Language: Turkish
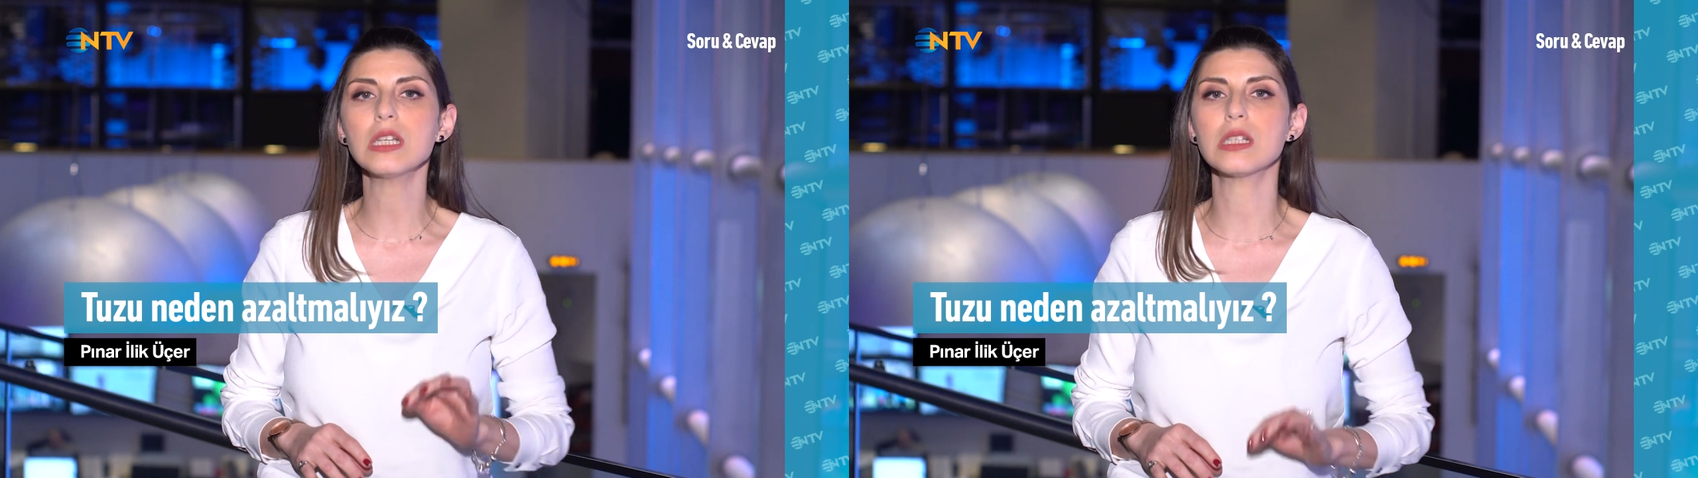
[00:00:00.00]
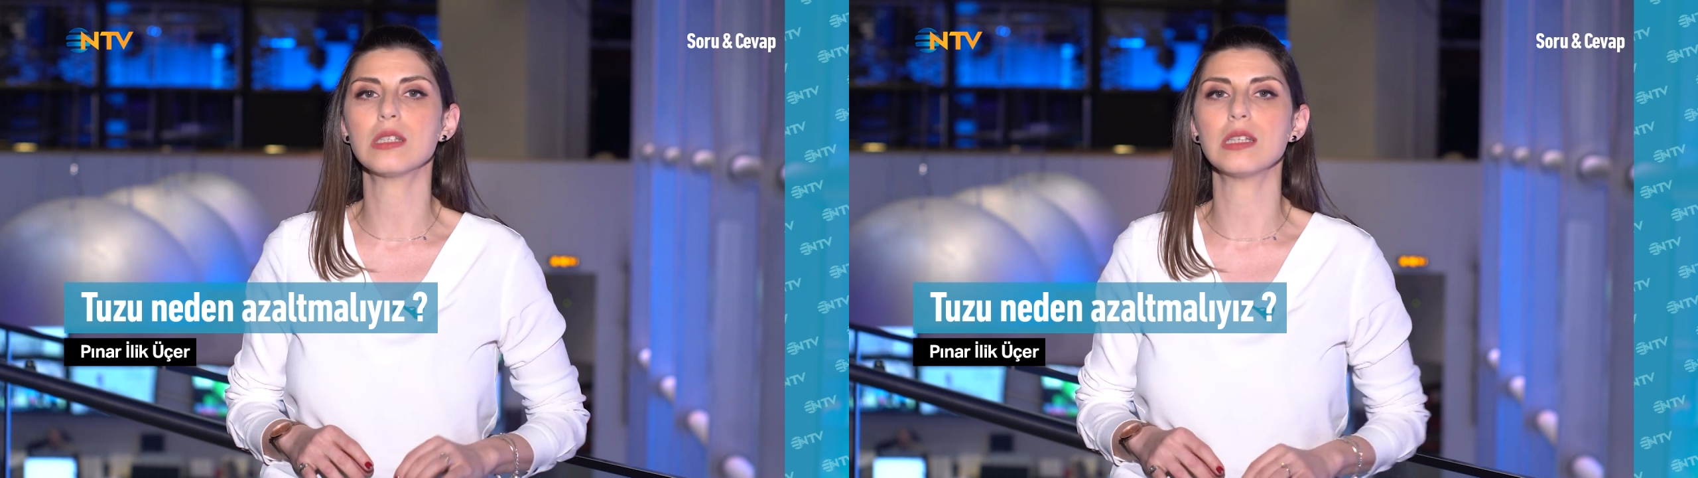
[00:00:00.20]

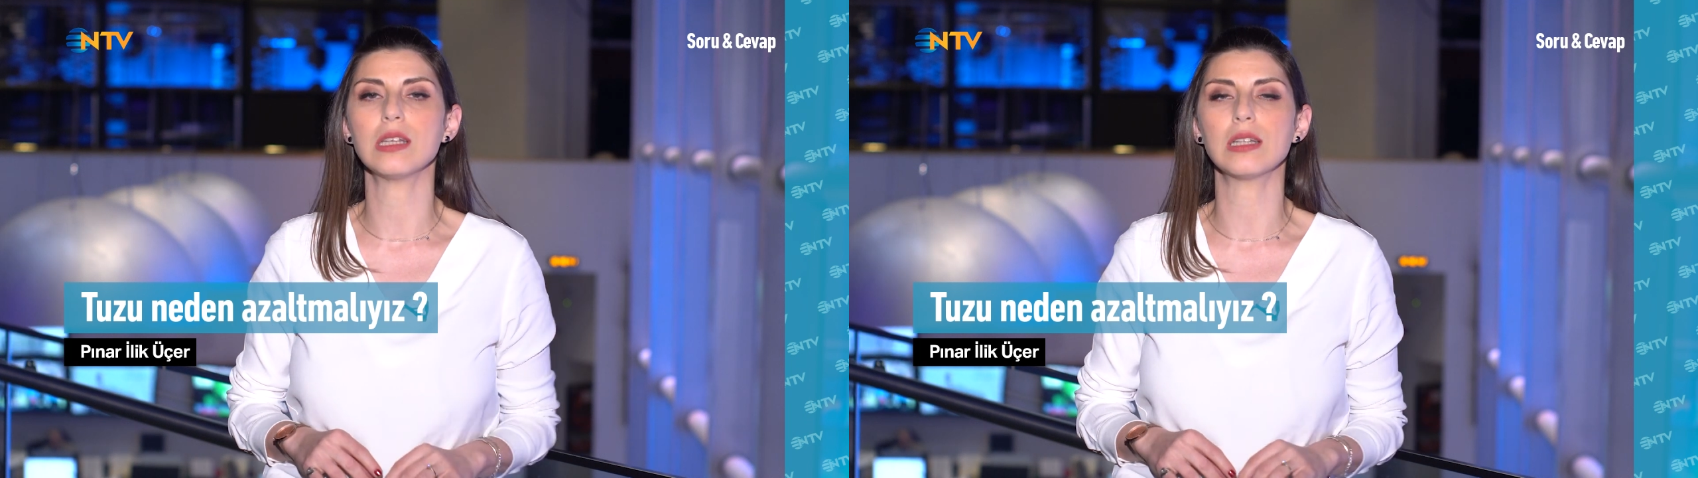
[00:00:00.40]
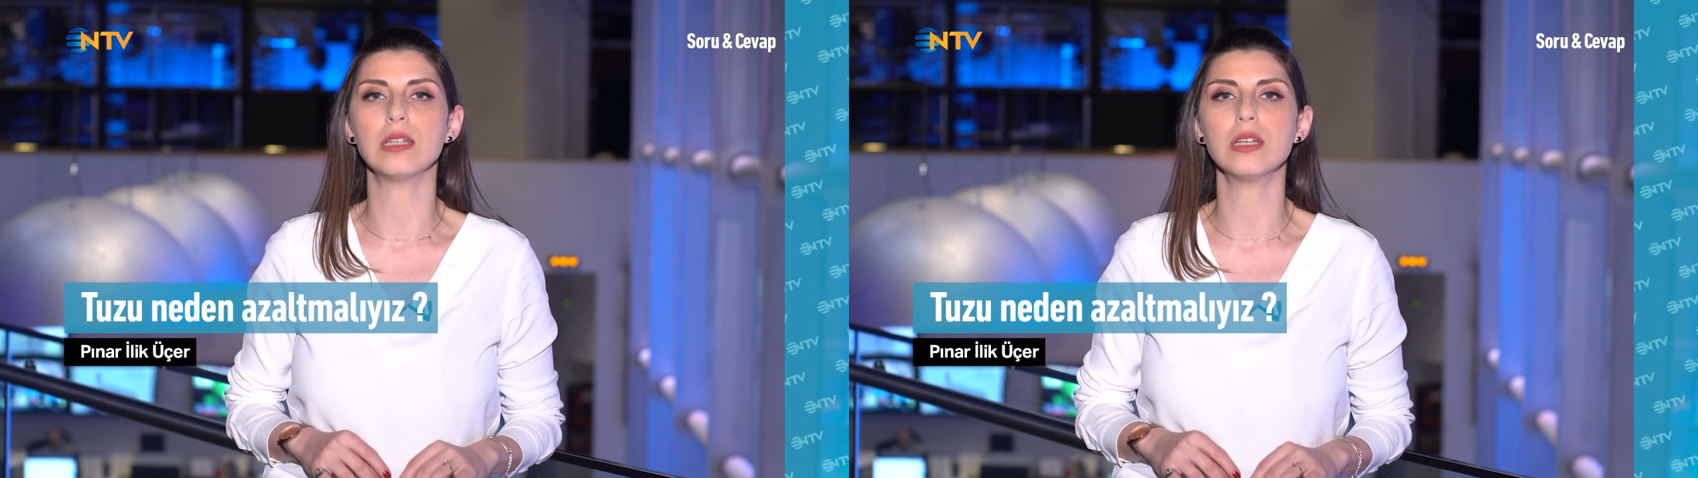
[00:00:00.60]
krizi
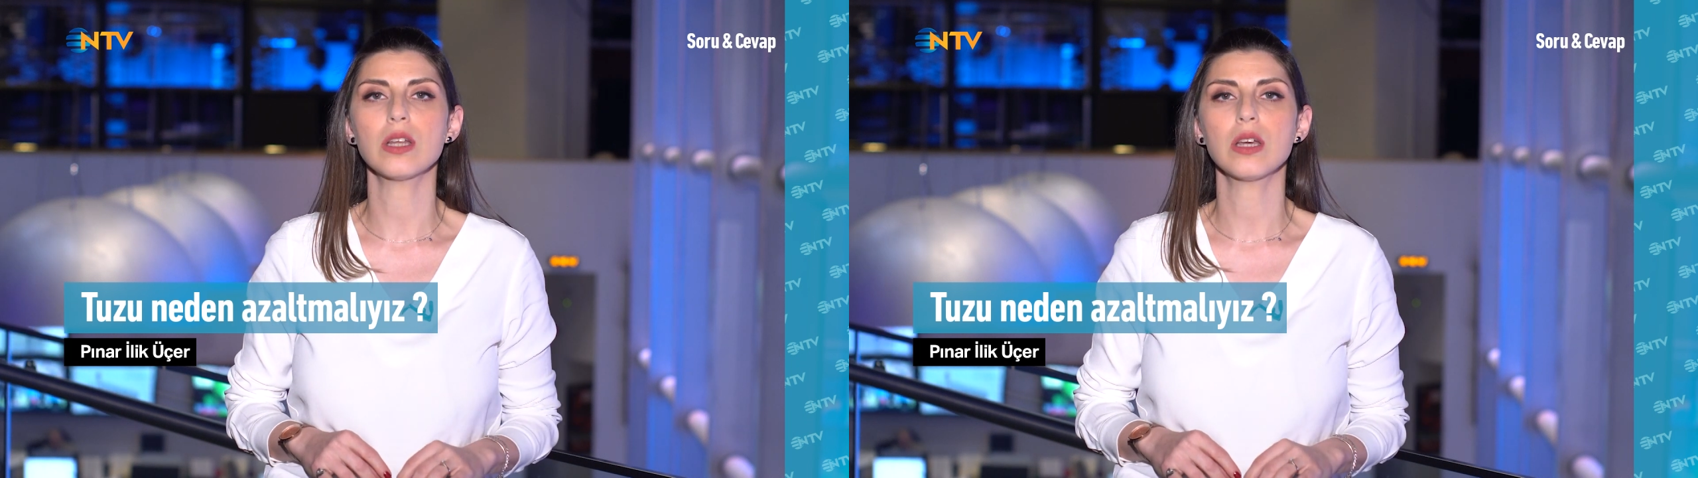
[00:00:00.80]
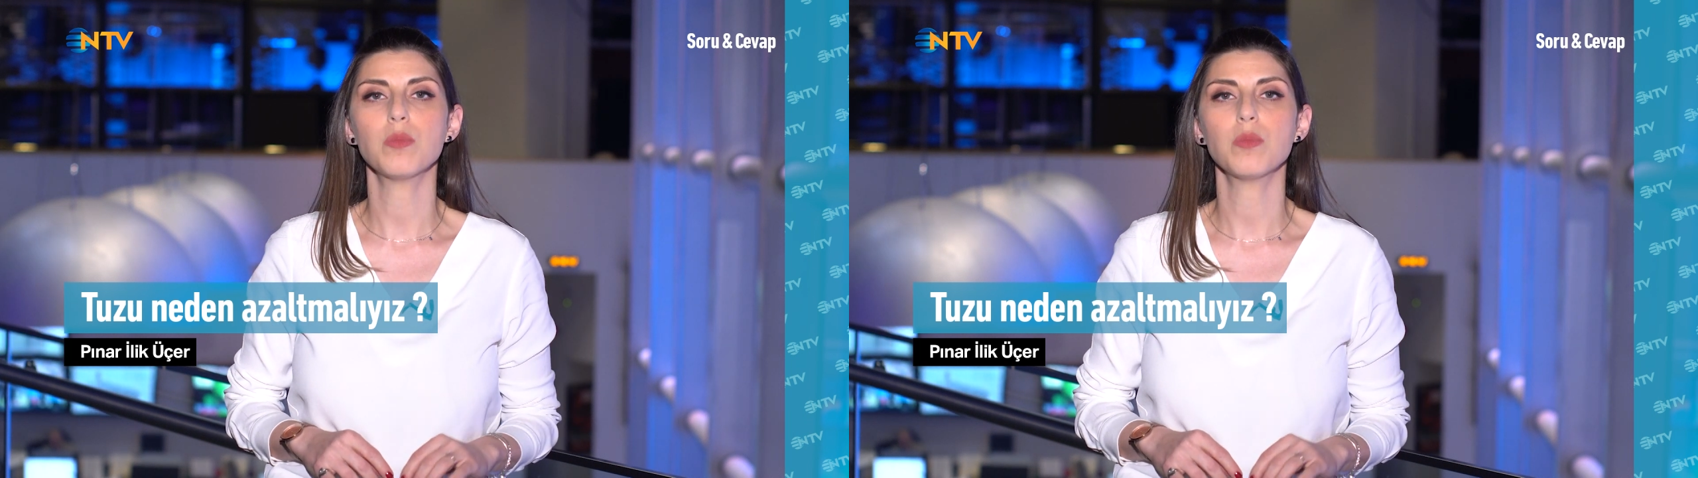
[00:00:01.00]
tetiklenir,